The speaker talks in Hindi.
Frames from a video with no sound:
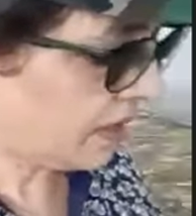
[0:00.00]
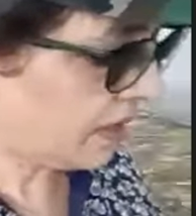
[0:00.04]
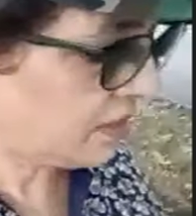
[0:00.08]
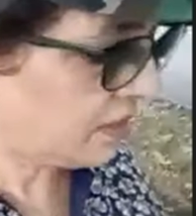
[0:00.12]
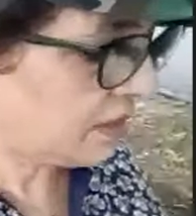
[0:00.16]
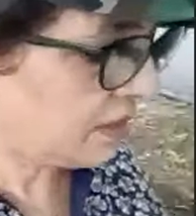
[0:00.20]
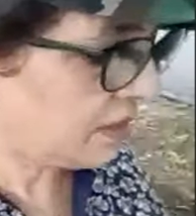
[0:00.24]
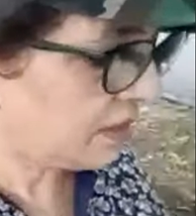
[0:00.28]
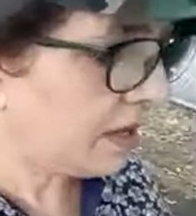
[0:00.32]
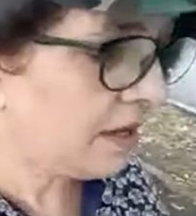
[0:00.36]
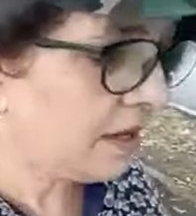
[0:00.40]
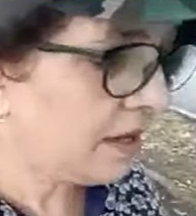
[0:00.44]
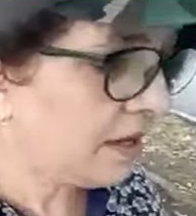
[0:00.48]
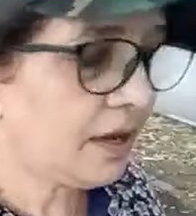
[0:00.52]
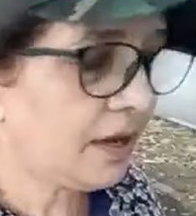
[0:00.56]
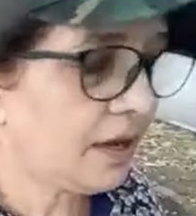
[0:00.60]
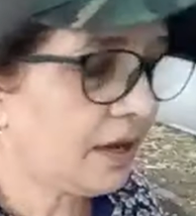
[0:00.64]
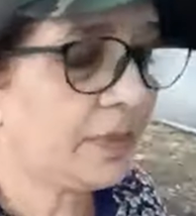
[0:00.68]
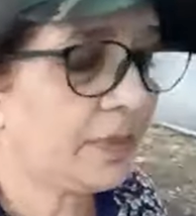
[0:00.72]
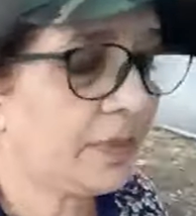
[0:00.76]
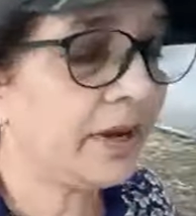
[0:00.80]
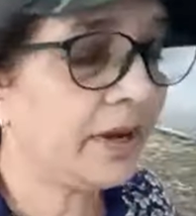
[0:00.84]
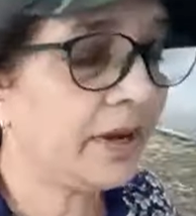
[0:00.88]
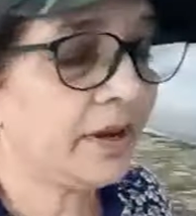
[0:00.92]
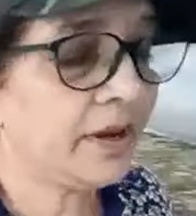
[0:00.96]
तेरे
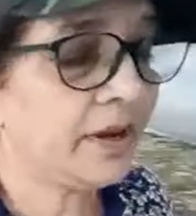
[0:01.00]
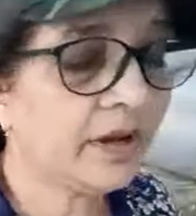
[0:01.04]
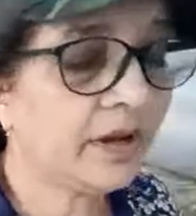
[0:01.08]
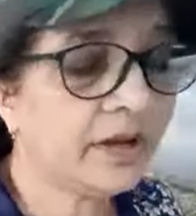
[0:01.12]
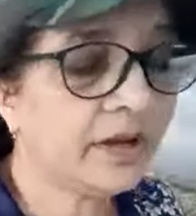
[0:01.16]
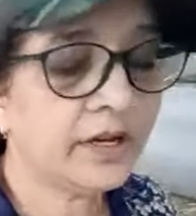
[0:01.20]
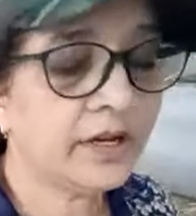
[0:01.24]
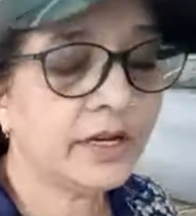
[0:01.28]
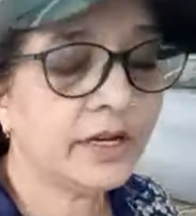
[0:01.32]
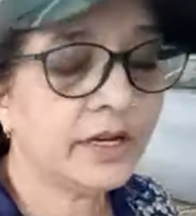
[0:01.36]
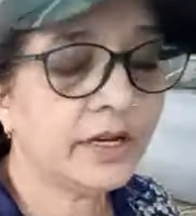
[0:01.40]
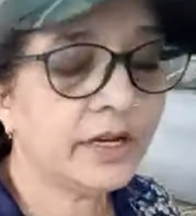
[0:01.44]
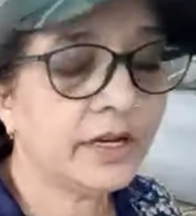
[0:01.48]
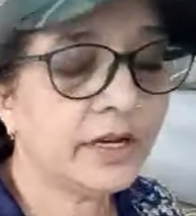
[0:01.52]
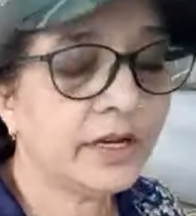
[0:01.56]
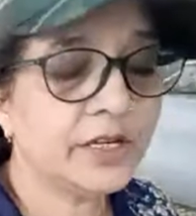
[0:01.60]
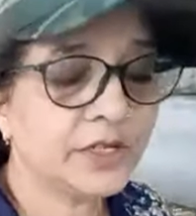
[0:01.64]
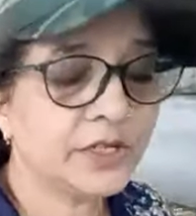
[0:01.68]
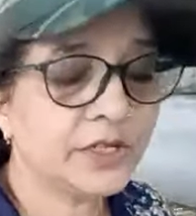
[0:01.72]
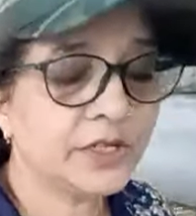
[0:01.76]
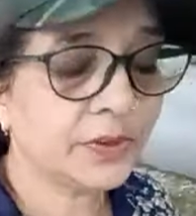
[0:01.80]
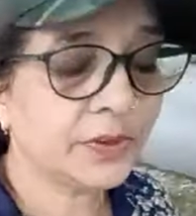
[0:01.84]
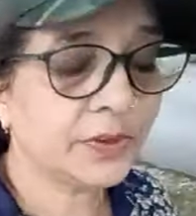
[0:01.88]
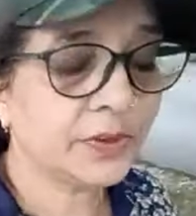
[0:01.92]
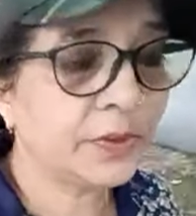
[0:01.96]
बिना यीशु
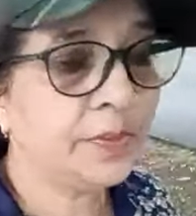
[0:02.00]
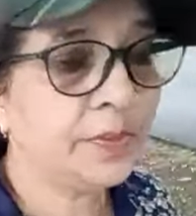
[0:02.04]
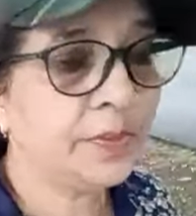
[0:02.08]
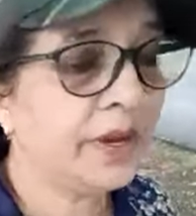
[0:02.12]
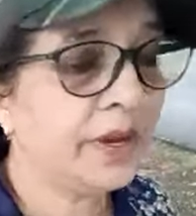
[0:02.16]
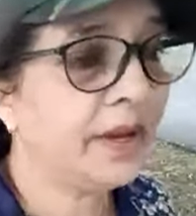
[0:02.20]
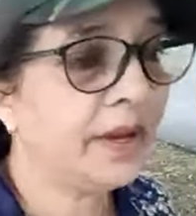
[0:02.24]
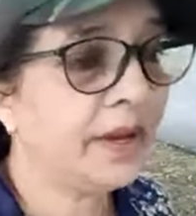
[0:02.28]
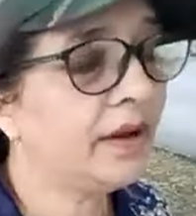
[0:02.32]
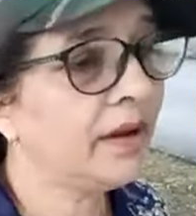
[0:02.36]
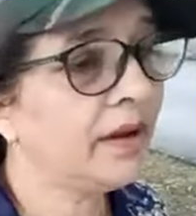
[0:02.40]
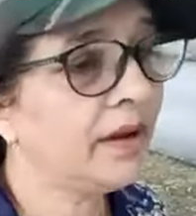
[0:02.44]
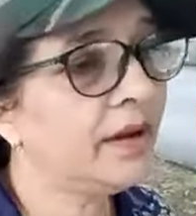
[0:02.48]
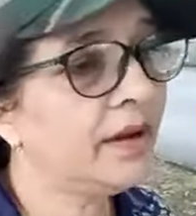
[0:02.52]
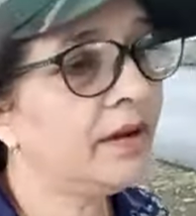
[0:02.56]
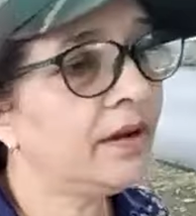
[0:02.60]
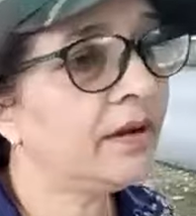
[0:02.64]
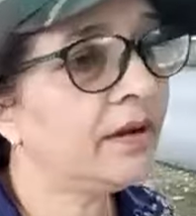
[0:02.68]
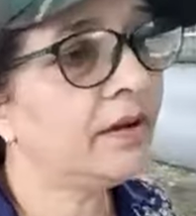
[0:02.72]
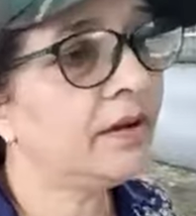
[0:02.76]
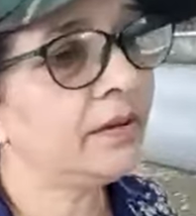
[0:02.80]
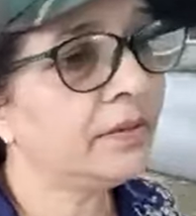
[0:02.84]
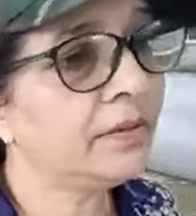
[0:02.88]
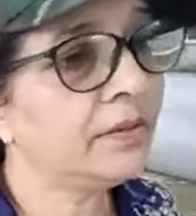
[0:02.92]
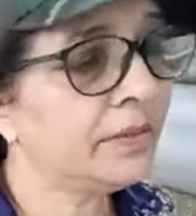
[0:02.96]
मेरा
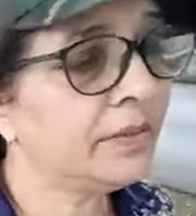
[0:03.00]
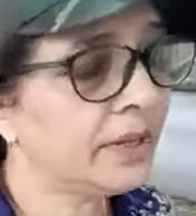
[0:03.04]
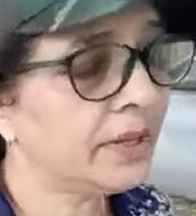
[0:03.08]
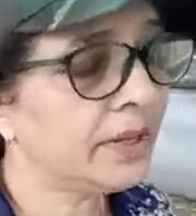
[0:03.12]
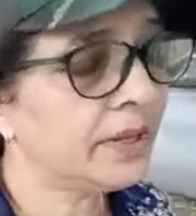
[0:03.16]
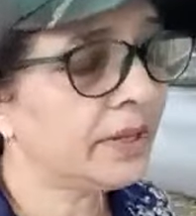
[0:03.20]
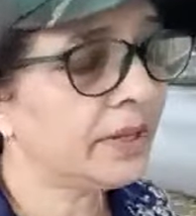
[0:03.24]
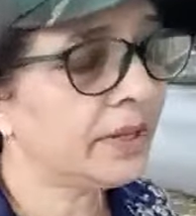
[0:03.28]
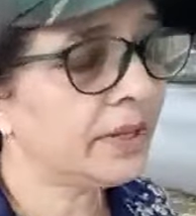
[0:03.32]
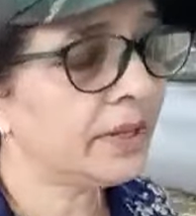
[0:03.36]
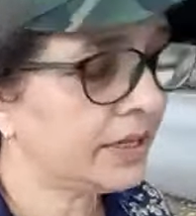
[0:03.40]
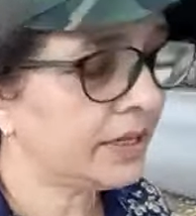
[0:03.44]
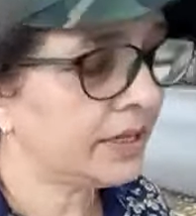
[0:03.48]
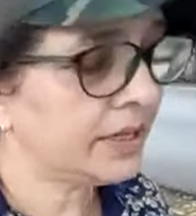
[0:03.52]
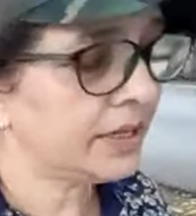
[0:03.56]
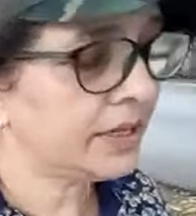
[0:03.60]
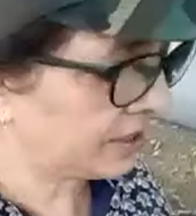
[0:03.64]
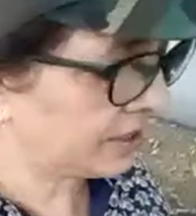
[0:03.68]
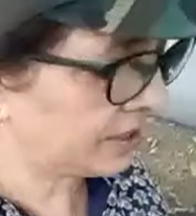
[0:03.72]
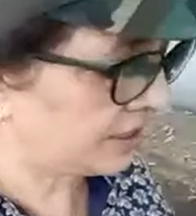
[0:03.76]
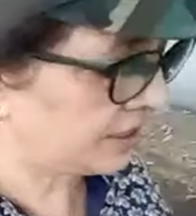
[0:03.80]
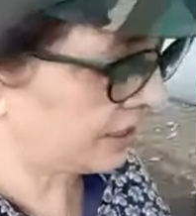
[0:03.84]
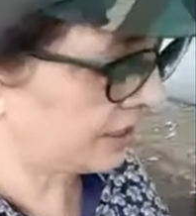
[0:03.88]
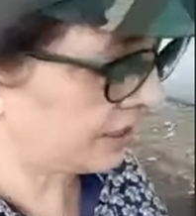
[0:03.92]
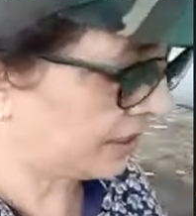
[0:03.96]
मर
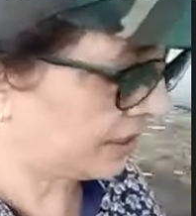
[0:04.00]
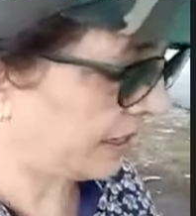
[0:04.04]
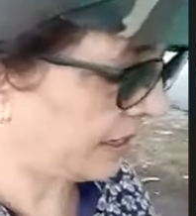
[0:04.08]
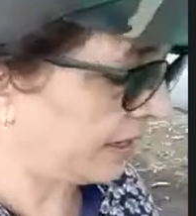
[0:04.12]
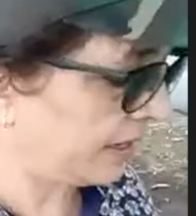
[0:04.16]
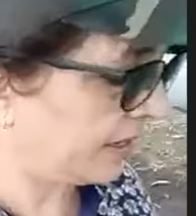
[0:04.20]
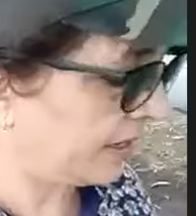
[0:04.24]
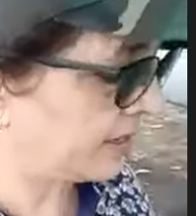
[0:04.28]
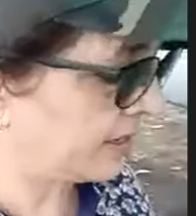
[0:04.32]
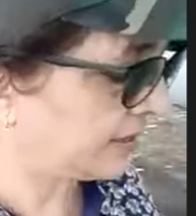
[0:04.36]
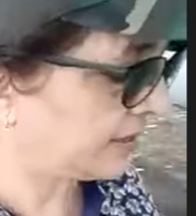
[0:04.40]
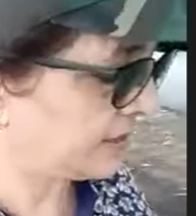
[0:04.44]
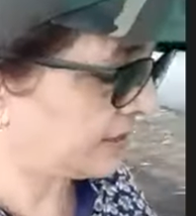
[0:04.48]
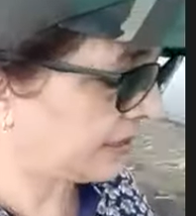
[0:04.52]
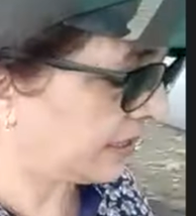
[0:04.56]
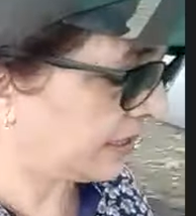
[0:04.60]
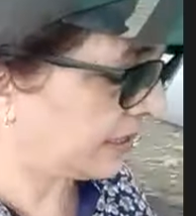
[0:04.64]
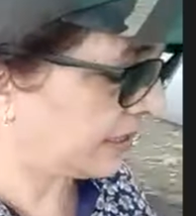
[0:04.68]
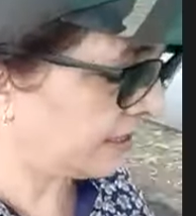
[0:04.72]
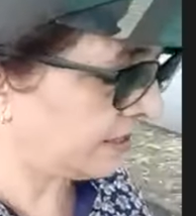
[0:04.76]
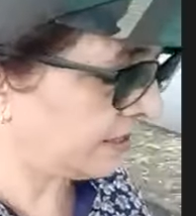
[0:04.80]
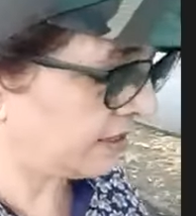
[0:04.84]
जाना तैसी